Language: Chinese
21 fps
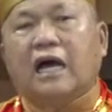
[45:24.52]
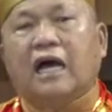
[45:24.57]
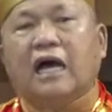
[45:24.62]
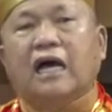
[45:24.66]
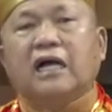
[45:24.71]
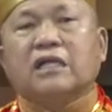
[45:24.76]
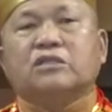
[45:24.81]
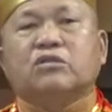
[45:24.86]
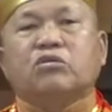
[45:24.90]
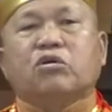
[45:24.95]

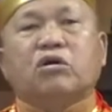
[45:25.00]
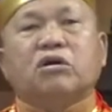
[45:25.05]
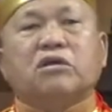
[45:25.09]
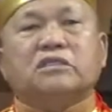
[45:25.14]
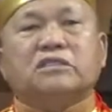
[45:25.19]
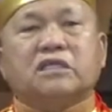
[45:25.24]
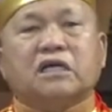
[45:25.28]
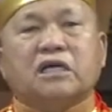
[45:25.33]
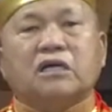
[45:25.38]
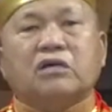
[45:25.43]
啊，多
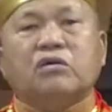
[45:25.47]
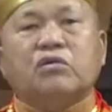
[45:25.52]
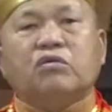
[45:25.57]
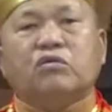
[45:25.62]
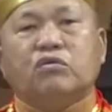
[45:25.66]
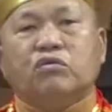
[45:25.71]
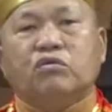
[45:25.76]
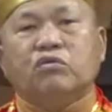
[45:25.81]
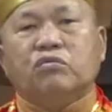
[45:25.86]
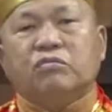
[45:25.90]
生
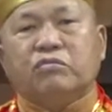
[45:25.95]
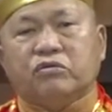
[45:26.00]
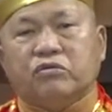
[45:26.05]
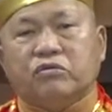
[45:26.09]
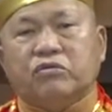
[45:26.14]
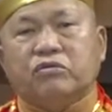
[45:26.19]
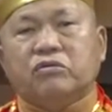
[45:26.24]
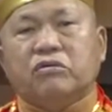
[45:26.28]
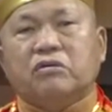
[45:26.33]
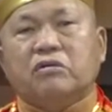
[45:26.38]
父
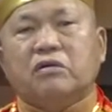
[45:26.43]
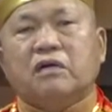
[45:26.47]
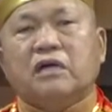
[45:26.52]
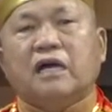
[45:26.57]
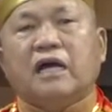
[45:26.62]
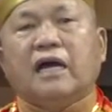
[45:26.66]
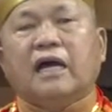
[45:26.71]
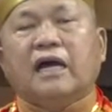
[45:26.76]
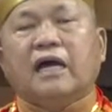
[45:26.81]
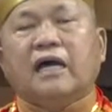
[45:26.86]
母，
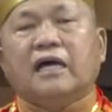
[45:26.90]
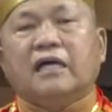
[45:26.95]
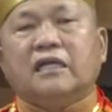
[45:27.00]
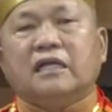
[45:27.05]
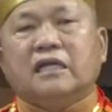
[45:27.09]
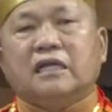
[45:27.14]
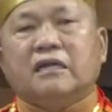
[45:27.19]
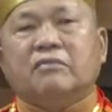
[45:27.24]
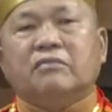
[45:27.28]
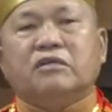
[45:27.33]

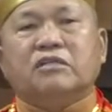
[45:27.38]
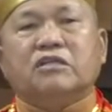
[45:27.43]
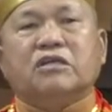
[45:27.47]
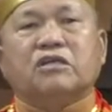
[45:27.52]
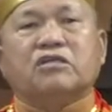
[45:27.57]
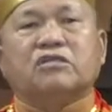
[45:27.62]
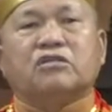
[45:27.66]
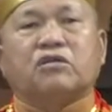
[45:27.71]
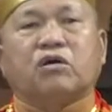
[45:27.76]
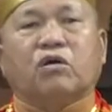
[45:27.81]
你们
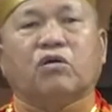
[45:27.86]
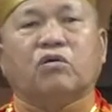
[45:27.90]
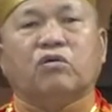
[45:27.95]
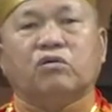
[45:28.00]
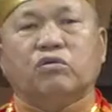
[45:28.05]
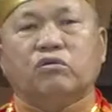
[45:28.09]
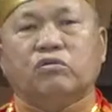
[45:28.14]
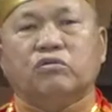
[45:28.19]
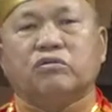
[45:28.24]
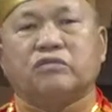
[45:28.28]
的守
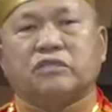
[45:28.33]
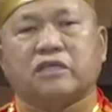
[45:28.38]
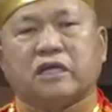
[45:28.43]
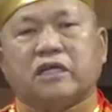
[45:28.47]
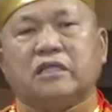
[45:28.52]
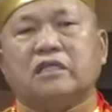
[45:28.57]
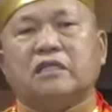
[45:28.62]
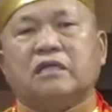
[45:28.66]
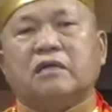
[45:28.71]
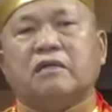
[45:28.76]
护
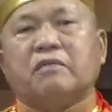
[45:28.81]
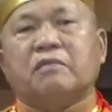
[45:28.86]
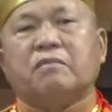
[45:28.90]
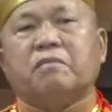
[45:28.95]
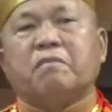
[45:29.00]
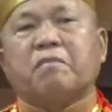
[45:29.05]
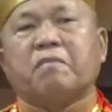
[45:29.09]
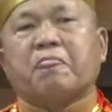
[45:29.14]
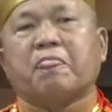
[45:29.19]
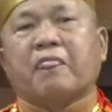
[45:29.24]
神，
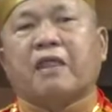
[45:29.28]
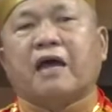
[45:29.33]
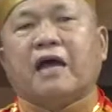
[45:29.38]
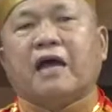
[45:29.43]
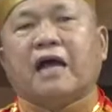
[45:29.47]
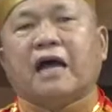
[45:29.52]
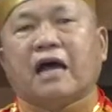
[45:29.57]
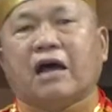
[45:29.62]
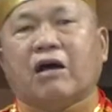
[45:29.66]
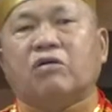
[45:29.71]

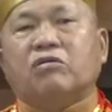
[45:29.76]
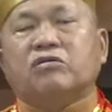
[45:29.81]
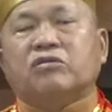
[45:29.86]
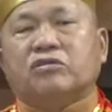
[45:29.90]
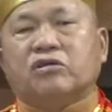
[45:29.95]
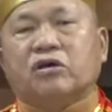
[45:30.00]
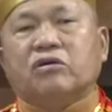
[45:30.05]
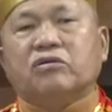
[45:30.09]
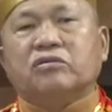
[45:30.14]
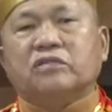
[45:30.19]
好
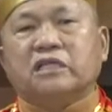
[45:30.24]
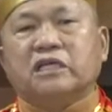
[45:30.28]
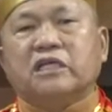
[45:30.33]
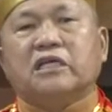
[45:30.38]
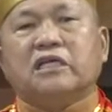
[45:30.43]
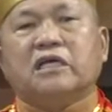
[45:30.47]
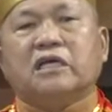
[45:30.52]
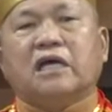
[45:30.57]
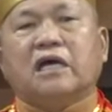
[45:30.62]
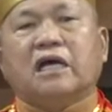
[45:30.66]
兄
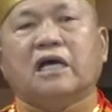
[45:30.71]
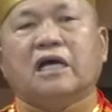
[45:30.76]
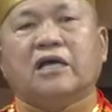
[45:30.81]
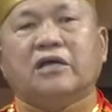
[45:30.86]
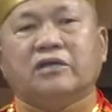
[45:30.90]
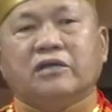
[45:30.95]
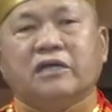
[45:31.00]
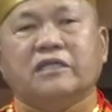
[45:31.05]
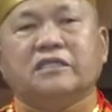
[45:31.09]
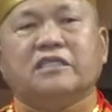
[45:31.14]
弟，
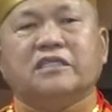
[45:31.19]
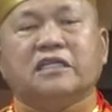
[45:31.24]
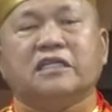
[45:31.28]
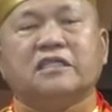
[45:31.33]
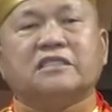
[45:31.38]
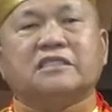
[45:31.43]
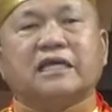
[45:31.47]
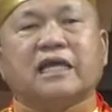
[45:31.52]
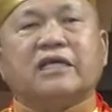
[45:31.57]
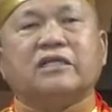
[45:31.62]
冤
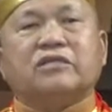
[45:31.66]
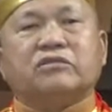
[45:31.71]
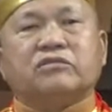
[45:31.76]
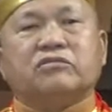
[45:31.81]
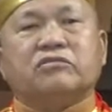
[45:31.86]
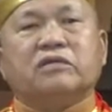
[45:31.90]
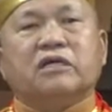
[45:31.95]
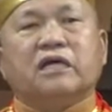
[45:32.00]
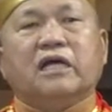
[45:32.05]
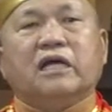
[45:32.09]
亲债
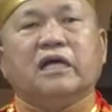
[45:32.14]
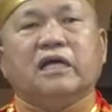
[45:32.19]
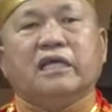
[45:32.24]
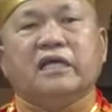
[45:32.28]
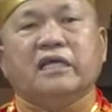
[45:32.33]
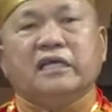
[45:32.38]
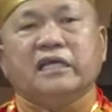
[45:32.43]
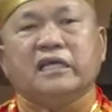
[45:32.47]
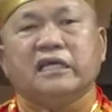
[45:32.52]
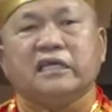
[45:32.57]
主，
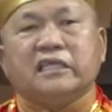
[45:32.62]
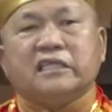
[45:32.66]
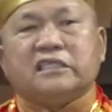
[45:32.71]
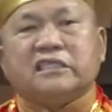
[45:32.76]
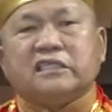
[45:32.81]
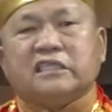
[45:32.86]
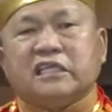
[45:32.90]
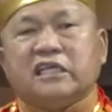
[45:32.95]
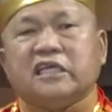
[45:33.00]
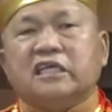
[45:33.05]

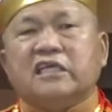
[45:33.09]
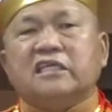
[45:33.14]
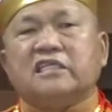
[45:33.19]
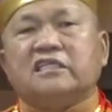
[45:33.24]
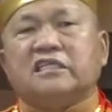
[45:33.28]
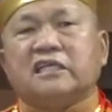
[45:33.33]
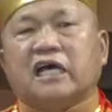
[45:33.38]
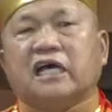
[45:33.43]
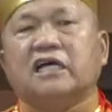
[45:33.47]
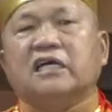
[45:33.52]
一起
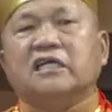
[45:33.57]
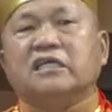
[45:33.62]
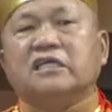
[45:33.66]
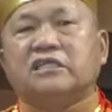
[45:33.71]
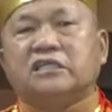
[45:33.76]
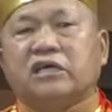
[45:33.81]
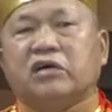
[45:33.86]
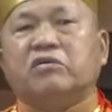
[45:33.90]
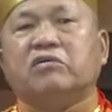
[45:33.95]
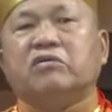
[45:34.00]
成
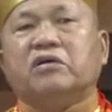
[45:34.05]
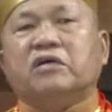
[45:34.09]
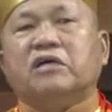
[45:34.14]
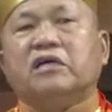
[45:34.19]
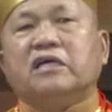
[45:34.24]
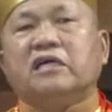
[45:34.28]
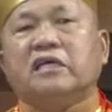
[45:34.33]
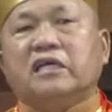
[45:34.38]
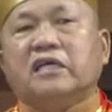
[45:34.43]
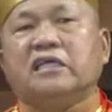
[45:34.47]
就，
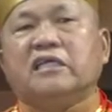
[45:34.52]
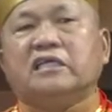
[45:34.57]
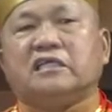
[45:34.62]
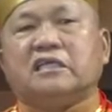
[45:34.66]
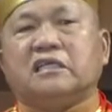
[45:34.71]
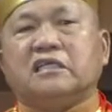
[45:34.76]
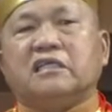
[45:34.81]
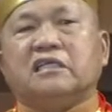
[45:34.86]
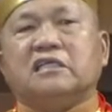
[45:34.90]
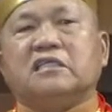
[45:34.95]
一
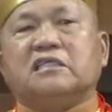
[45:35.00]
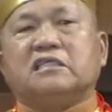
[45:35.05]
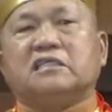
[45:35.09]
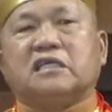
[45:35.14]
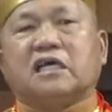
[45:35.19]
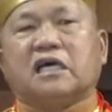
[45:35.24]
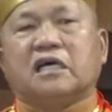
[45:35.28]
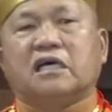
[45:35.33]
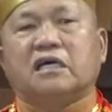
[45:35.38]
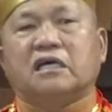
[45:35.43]
起
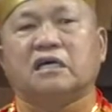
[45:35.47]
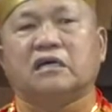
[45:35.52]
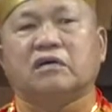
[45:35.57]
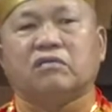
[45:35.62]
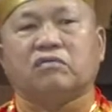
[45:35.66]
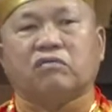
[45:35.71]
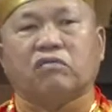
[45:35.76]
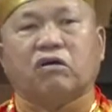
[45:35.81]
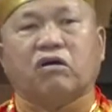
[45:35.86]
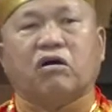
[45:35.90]
成
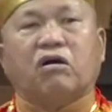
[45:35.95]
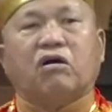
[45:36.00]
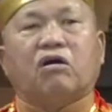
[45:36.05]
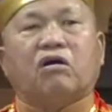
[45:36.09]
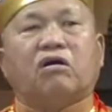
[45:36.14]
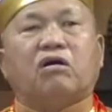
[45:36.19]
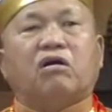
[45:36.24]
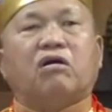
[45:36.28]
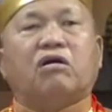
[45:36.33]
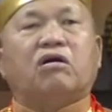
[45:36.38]

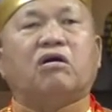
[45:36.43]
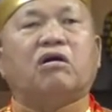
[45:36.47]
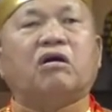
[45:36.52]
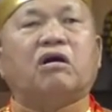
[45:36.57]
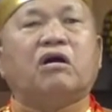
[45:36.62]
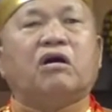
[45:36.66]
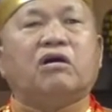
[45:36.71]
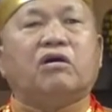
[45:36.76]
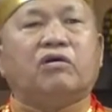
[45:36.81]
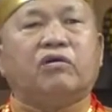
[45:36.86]
佛，
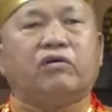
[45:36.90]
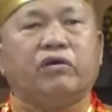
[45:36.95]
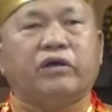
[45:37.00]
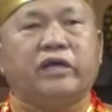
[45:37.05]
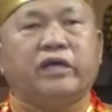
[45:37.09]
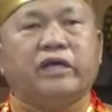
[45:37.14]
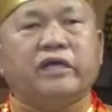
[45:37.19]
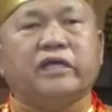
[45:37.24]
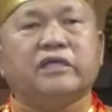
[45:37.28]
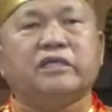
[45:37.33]

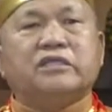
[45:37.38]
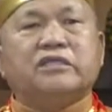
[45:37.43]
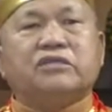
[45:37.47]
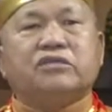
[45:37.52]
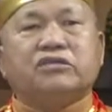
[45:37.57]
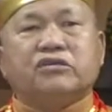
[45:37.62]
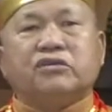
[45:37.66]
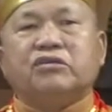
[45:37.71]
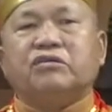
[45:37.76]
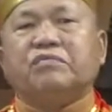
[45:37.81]
回
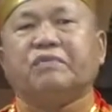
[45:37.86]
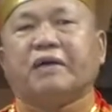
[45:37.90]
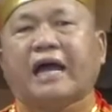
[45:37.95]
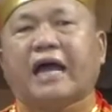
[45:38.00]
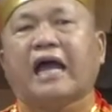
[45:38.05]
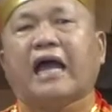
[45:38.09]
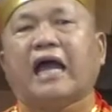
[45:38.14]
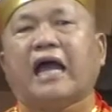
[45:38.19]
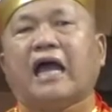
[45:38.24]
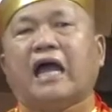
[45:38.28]
去
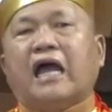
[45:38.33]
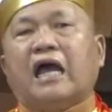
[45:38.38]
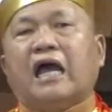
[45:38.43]
吧。